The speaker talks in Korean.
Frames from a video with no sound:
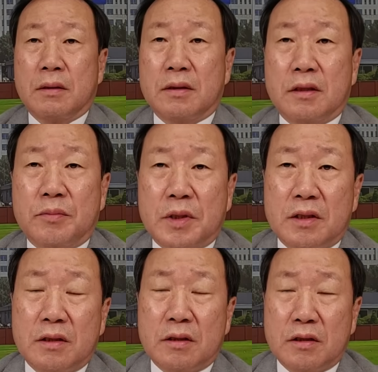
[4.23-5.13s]
안녕하십니까.
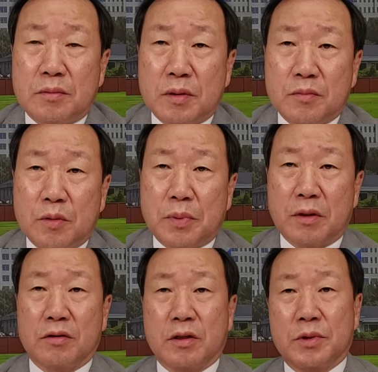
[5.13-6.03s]
2023년
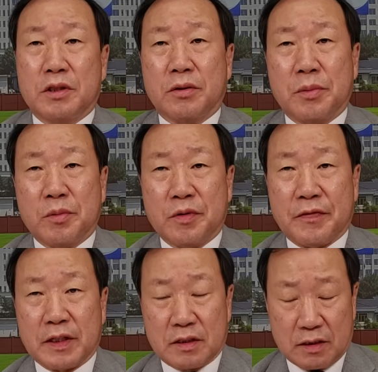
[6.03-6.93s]
8월 3일 최병우
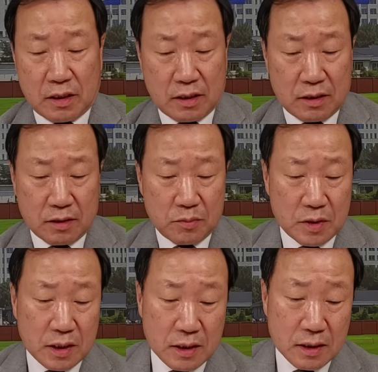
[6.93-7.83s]
이펙트
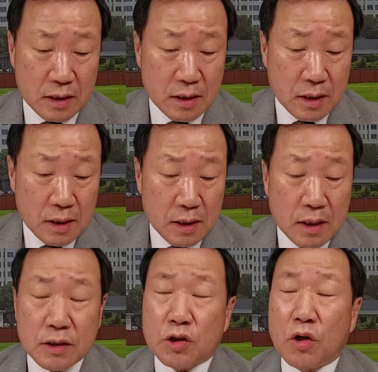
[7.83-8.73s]
시작하겠습니다.
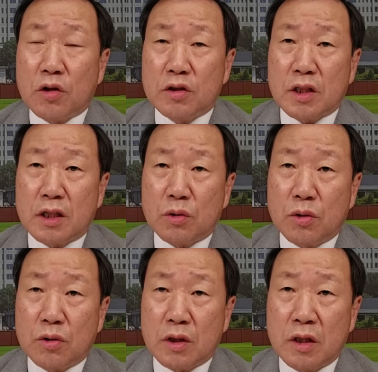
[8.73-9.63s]

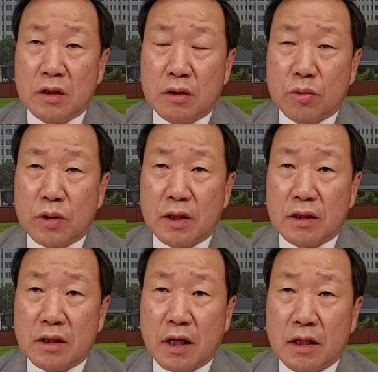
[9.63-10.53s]
정자동 힐튼 호텔
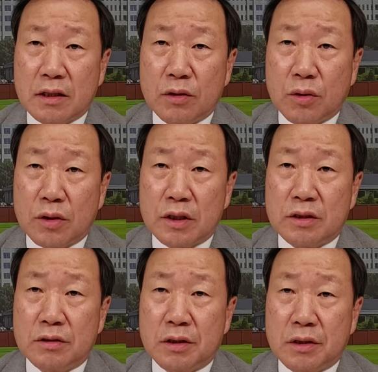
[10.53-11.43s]
특혜 의혹
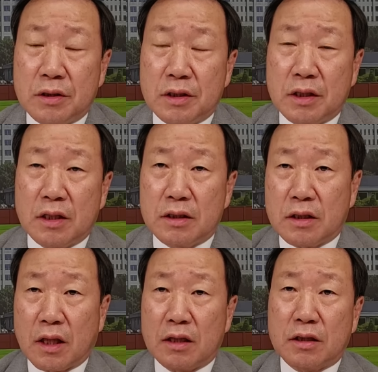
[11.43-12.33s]
있죠. 이게 이제
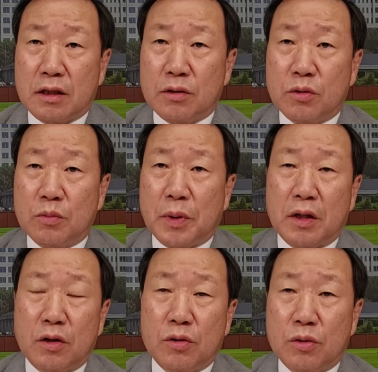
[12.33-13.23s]
대장동,
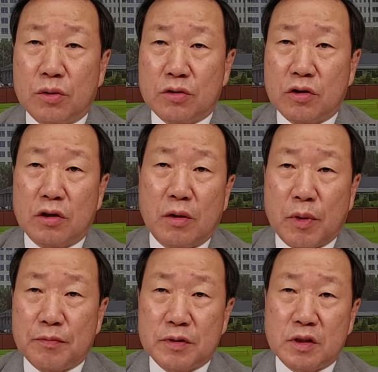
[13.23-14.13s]
백현동,
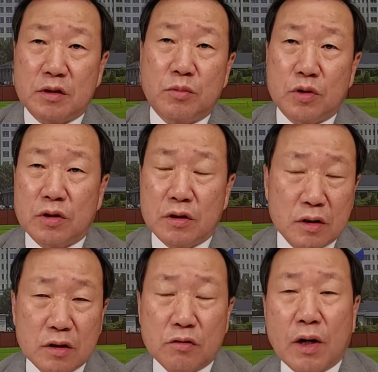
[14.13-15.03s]
성남FC 뭐
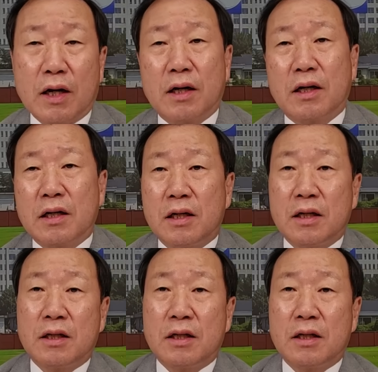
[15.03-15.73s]
등등과